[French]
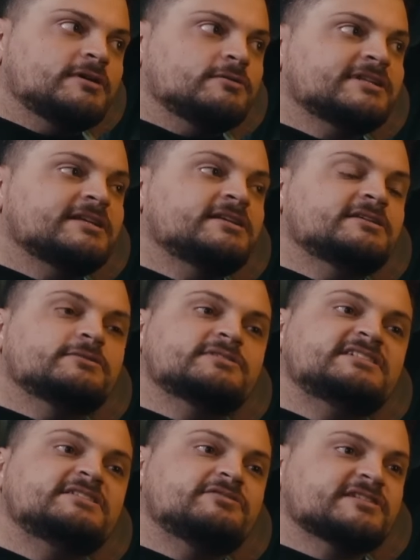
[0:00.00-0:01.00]
Mmh. On est
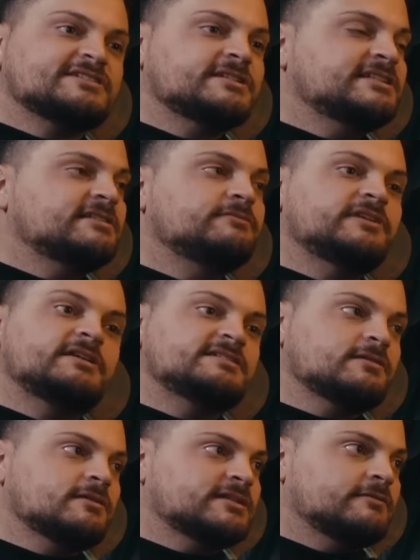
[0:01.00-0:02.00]
aussi face à une équipe
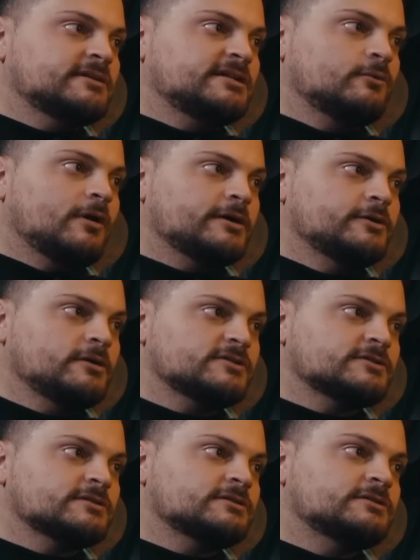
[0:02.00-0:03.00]
vieillissante avec les Warriors.
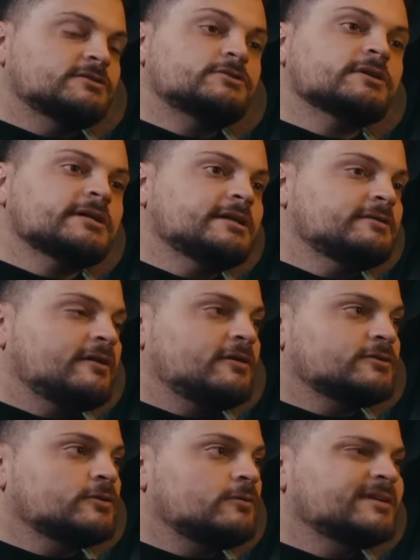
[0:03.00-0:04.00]
Ça. Curry, il, va
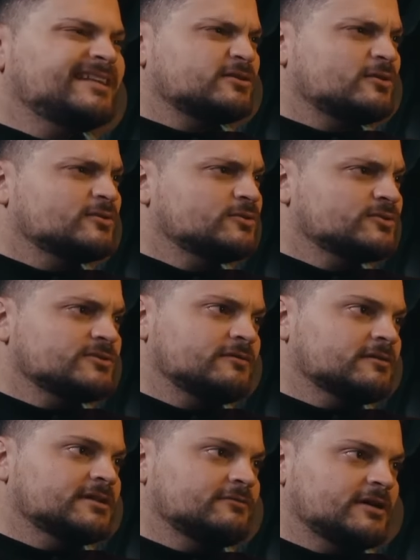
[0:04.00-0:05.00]
avoir 30, 32 ans, il
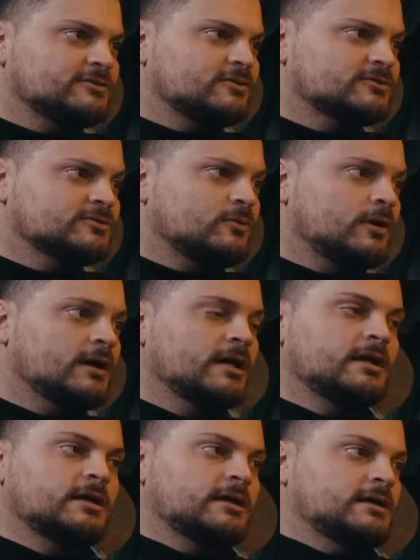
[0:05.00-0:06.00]
va en avoir 33.
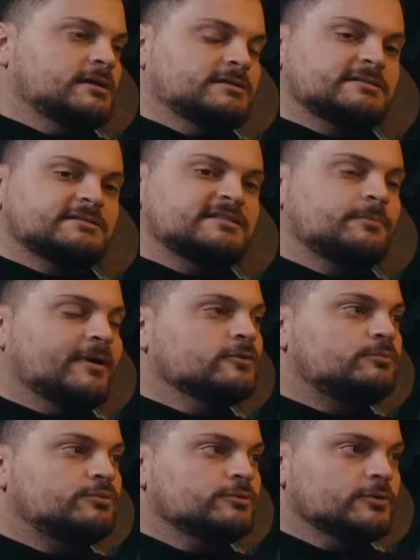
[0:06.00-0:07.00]
Mmh. C'est pas
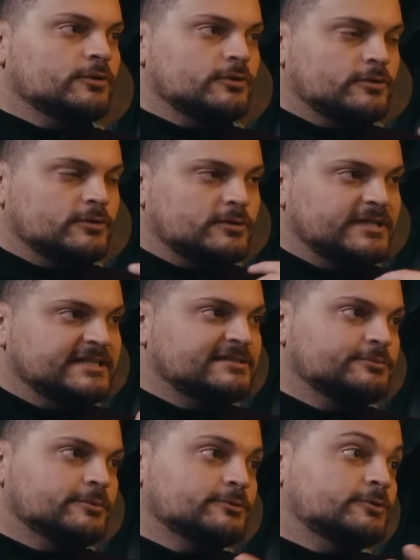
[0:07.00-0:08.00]
non plus euh,
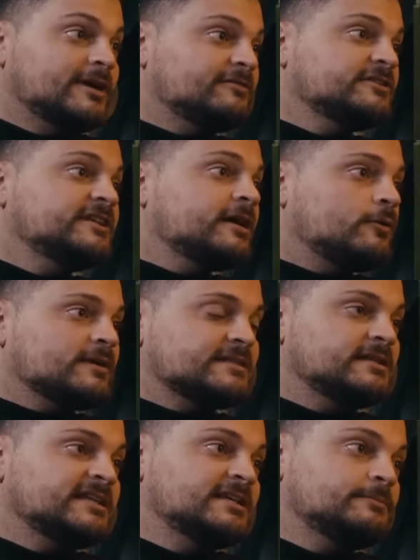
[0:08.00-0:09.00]
l'équipe de l'avenir. C'est
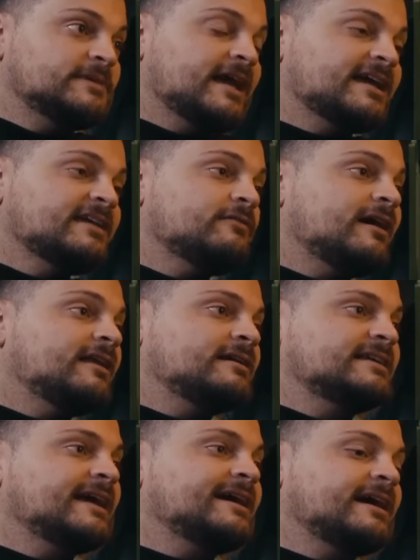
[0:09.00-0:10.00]
une équipe qui arrive à,
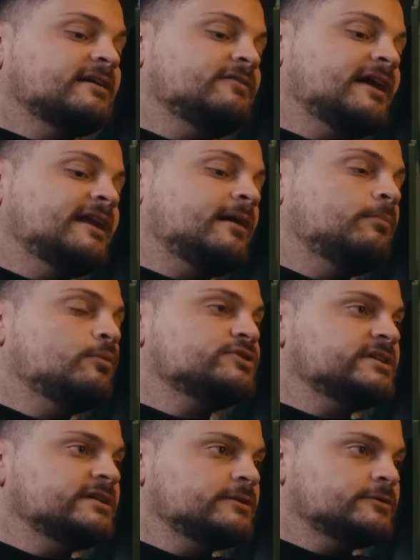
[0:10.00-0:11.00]
qui est à
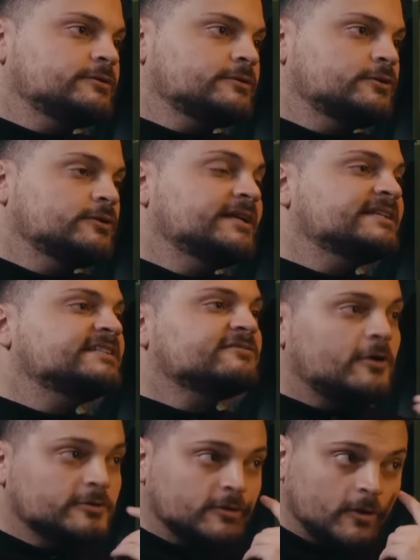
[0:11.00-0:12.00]
l'apogée euh,
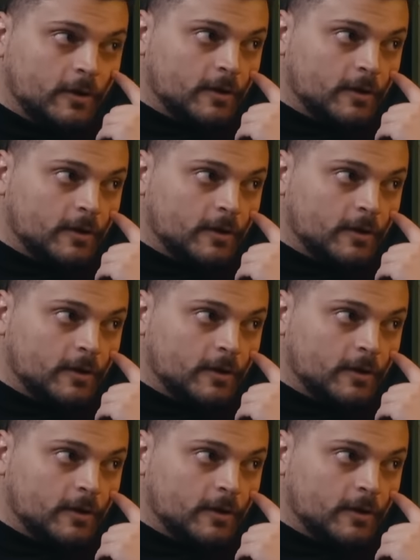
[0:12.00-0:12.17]
collectivement, non